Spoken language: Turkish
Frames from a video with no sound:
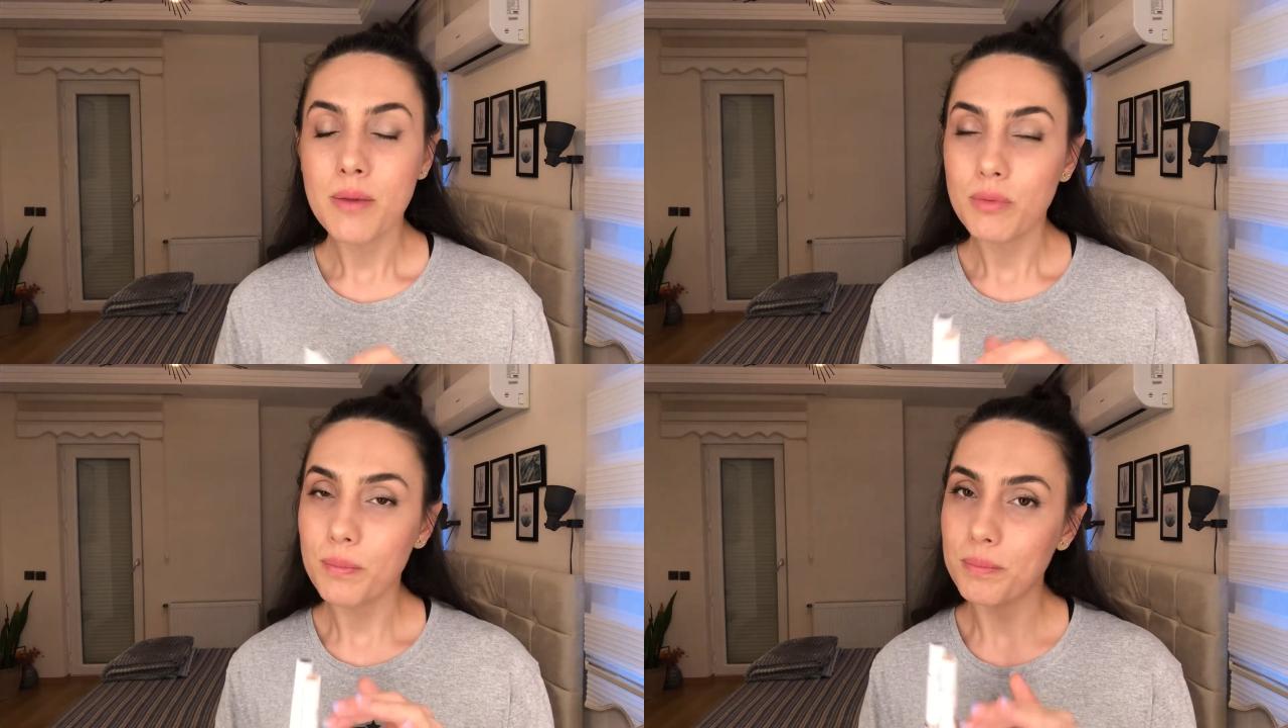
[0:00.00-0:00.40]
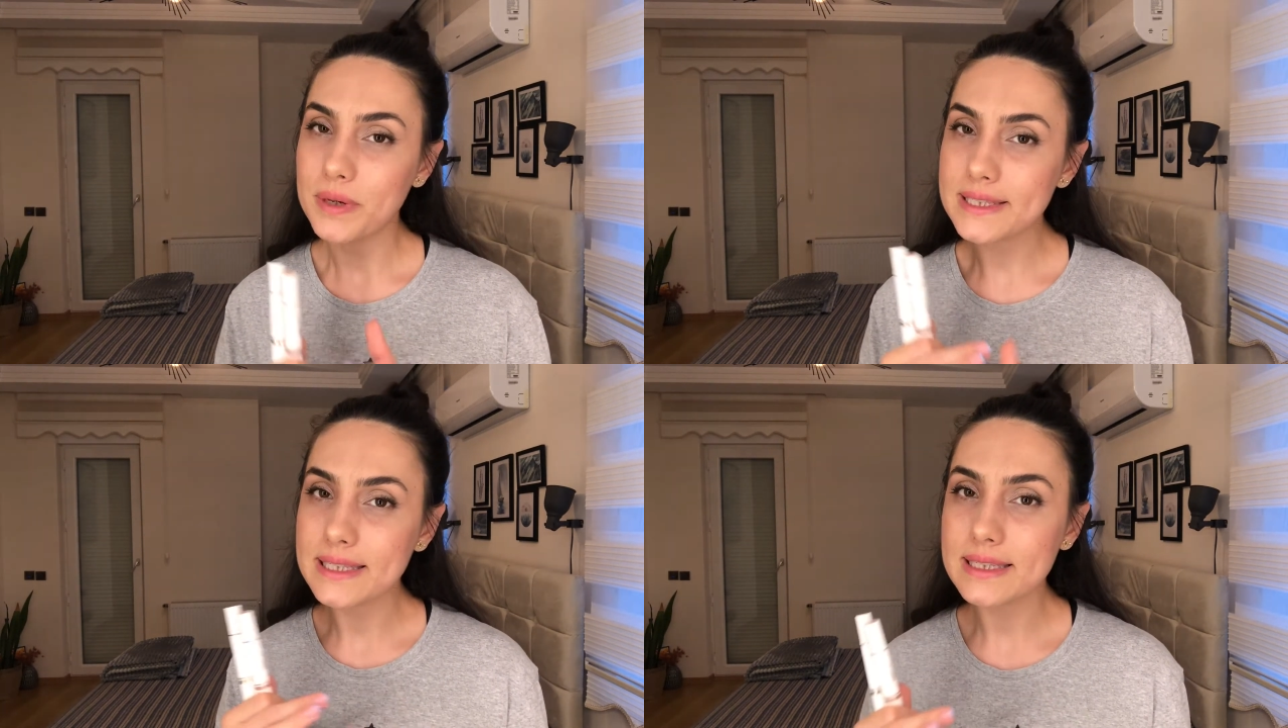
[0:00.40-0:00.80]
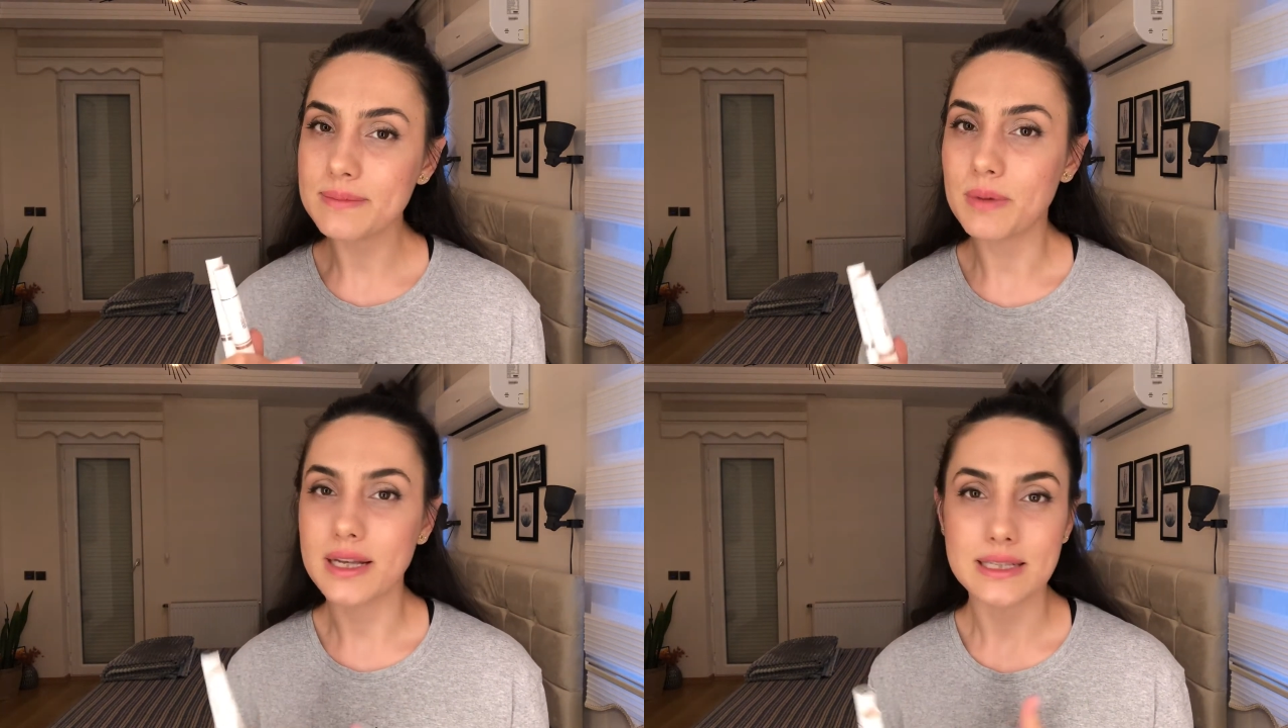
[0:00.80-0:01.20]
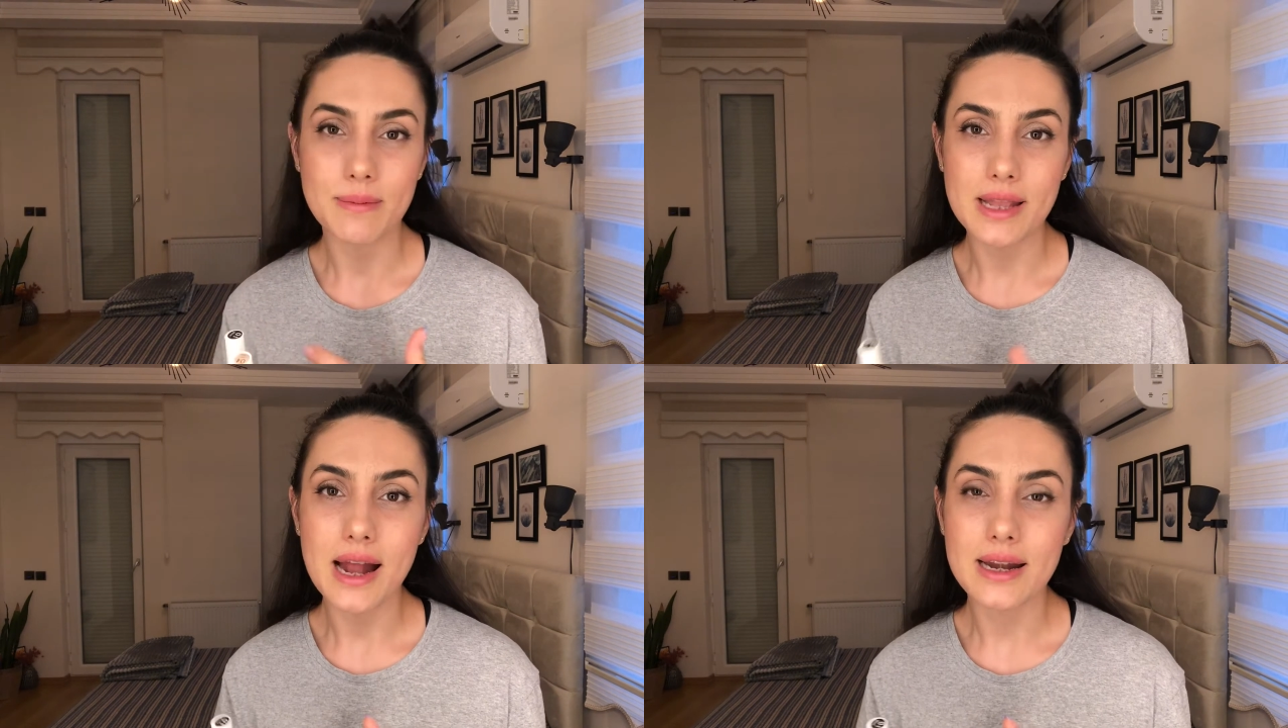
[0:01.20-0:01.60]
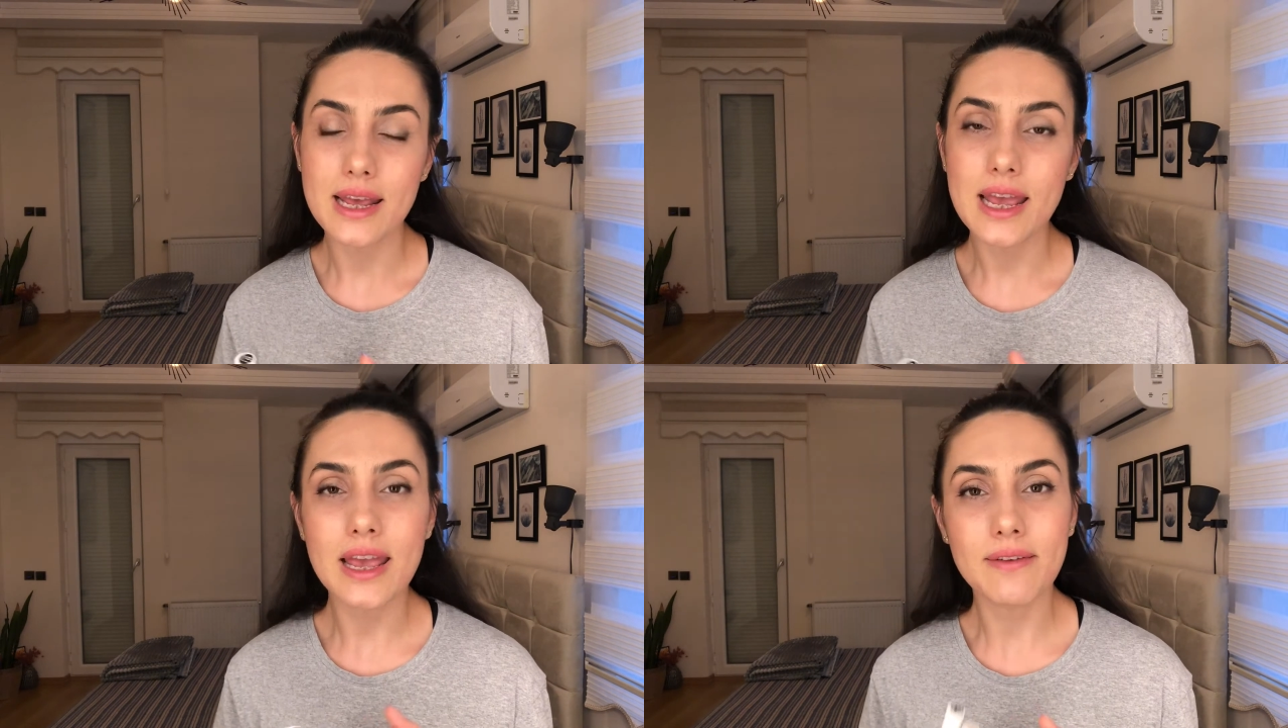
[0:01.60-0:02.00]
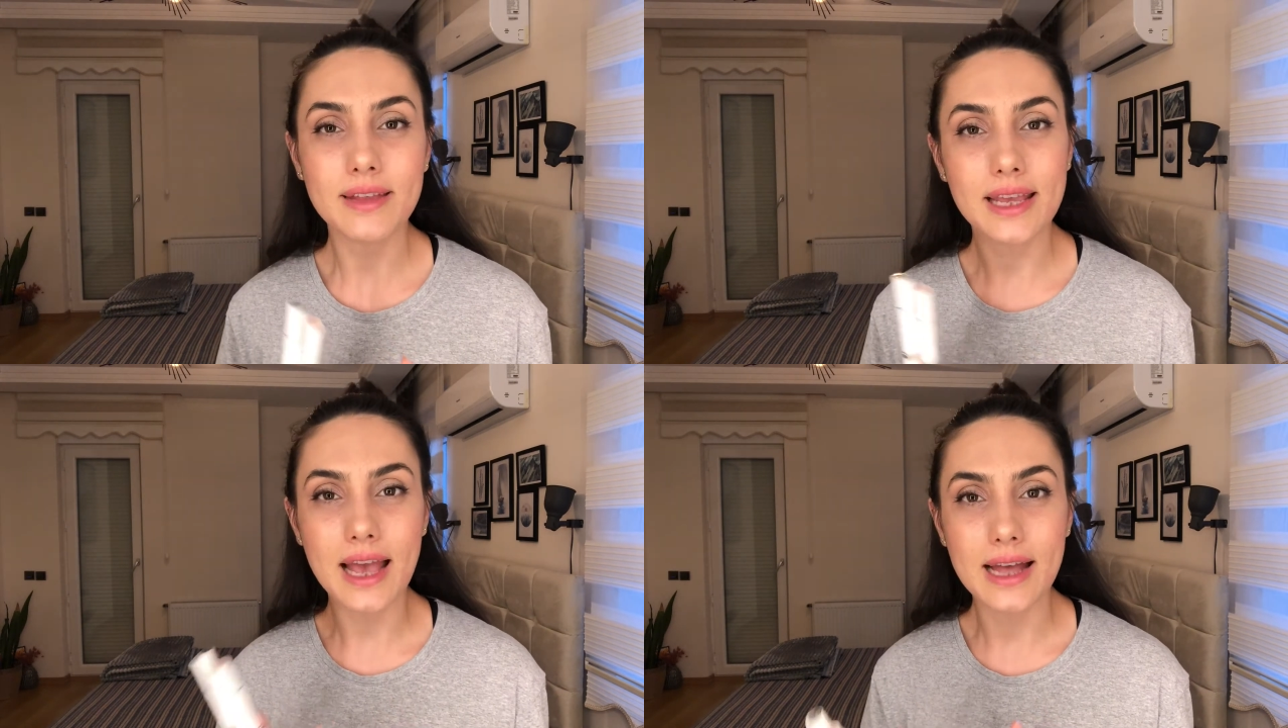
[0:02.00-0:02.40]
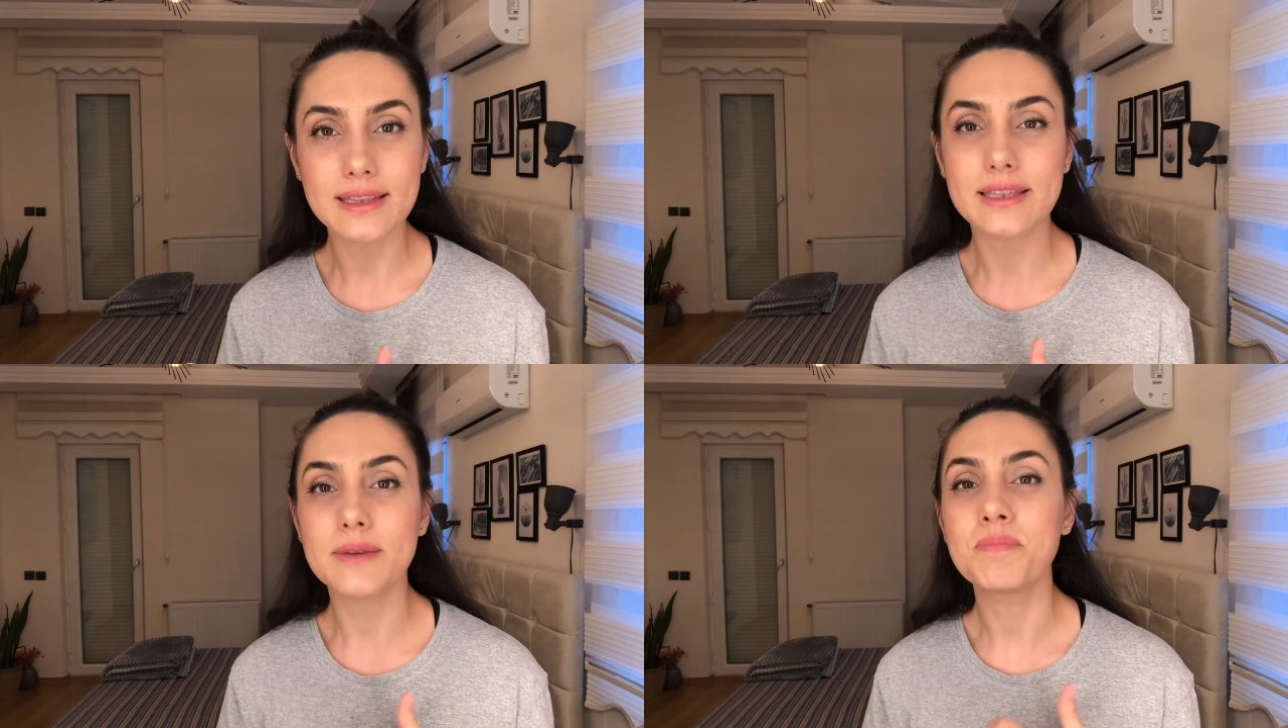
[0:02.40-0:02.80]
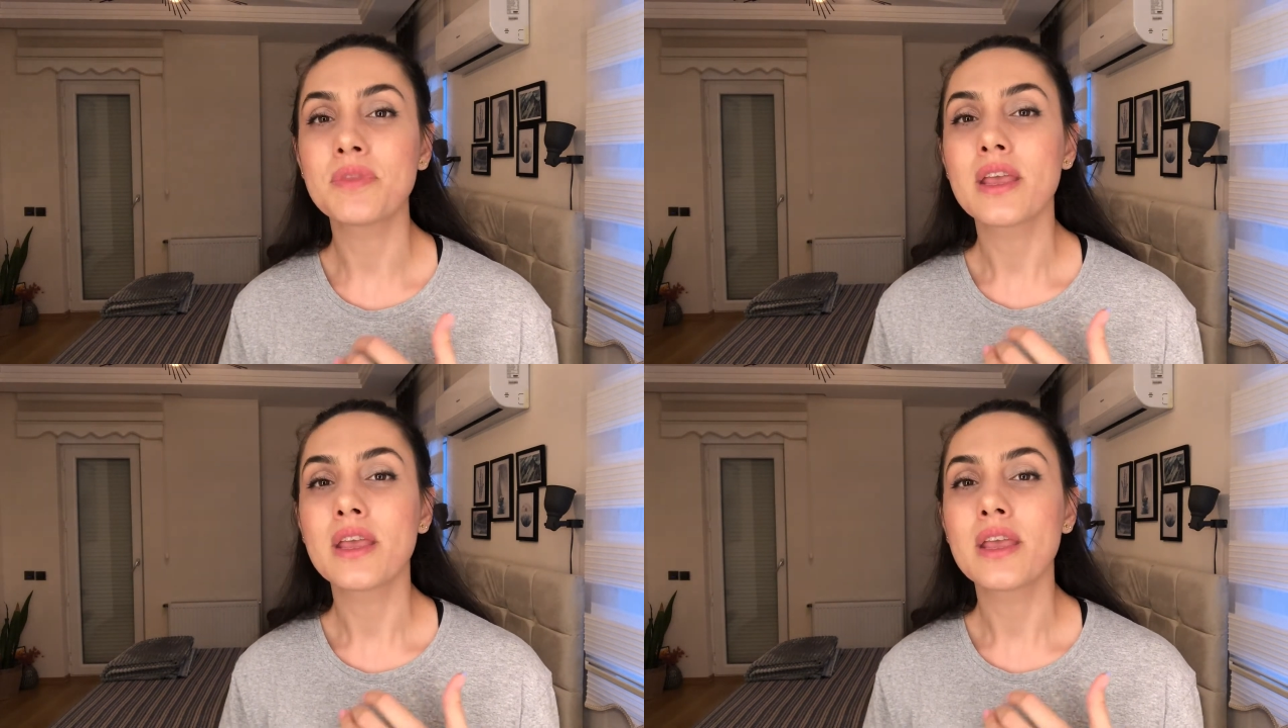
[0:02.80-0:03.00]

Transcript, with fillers: Böyle basit malzemelerle evde kendi